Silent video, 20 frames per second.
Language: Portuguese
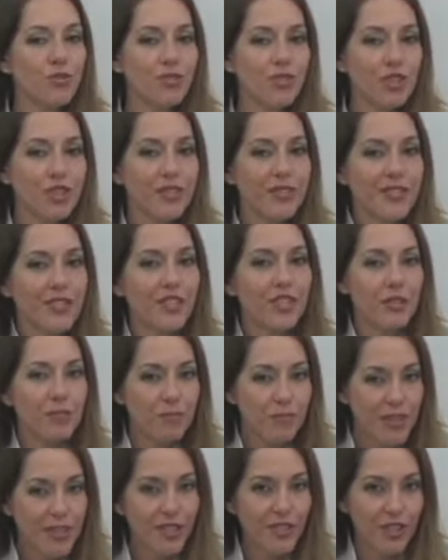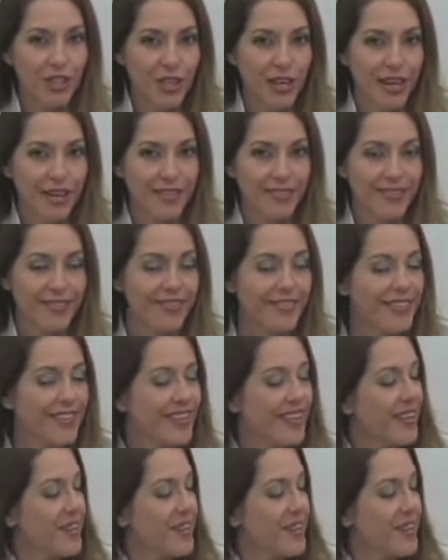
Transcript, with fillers: Justiça de Minas Gerais.